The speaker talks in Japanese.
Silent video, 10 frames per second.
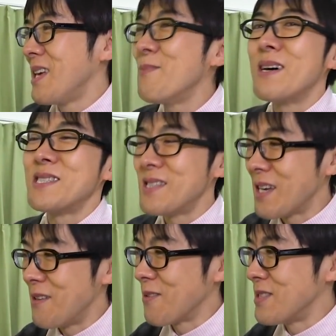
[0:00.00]
今「進
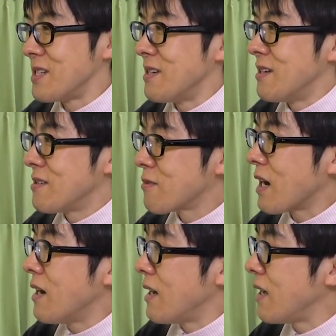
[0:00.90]
撃の巨人」と
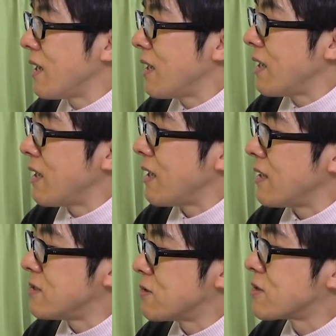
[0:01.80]
か、えー「
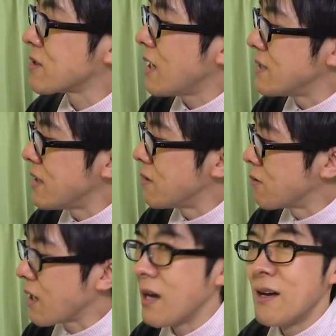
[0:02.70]
呪術廻戦」
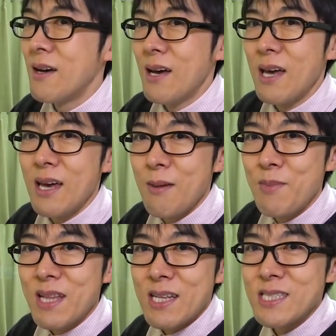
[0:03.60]
とか、えー、
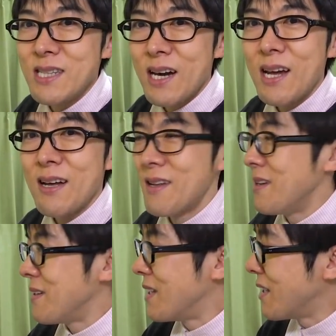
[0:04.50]
見たりしながら
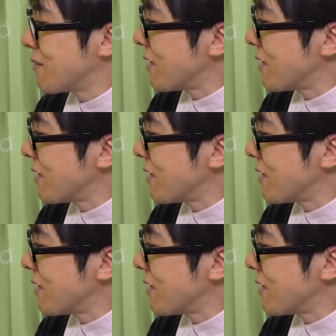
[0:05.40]
寝てる